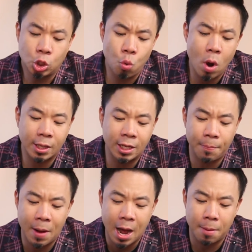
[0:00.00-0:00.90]
ช่วงอาทิตย์
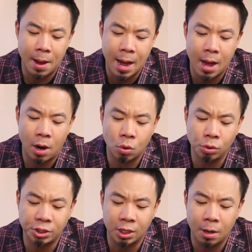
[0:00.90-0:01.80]
ที่ผ่านมา
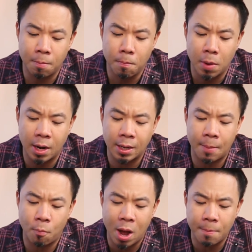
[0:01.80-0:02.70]
รู้สึกเหมือน
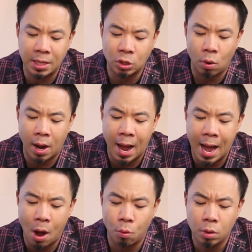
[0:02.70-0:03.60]
กับว่ามีตก
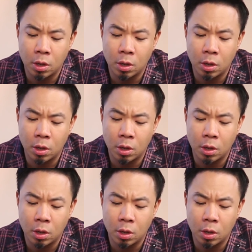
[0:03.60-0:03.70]
ขาว